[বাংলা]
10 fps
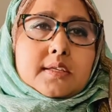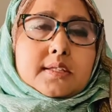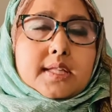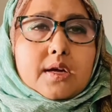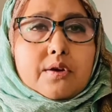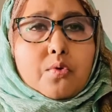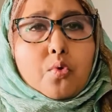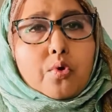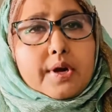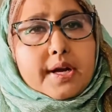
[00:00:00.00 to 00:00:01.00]
তাহলে
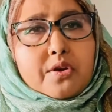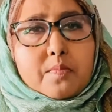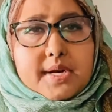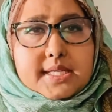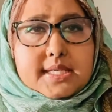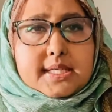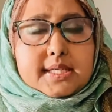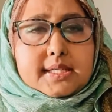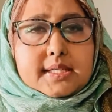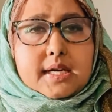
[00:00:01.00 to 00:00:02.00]
অন্যান্য মাসের
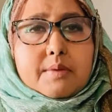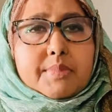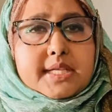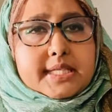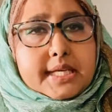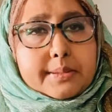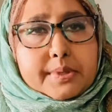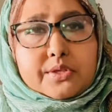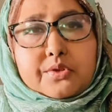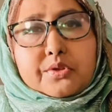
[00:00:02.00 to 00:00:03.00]
আমরা যে
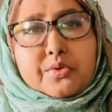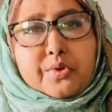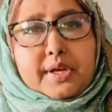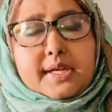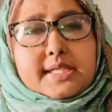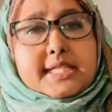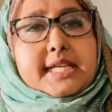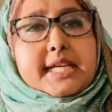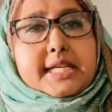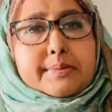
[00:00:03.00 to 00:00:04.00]
এবাদত করি
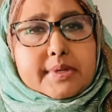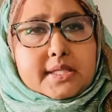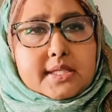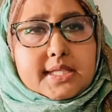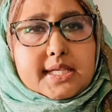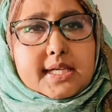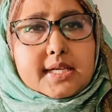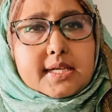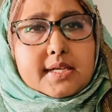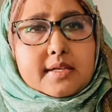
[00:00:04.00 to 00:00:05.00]
সে এবাদতের
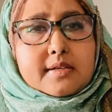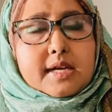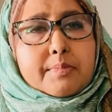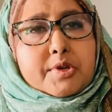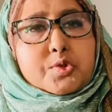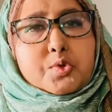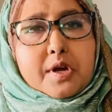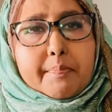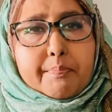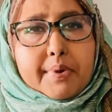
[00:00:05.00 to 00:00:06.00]
আমরা
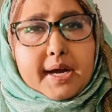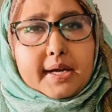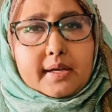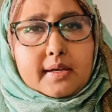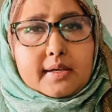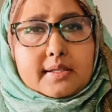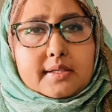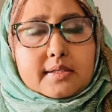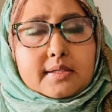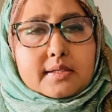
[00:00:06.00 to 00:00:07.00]
সব পাই
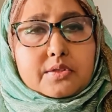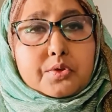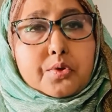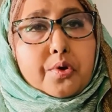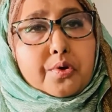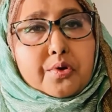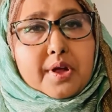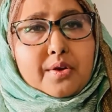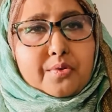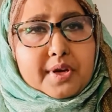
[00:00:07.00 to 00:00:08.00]
গণনা
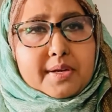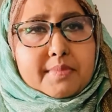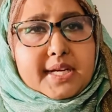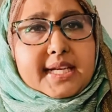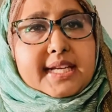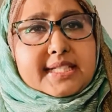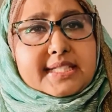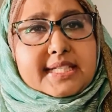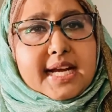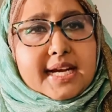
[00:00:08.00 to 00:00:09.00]
করে মানে
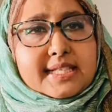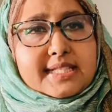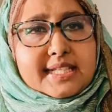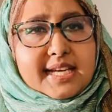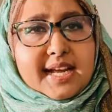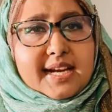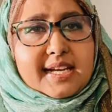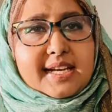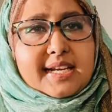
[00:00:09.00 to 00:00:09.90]
গাণিতিক হারে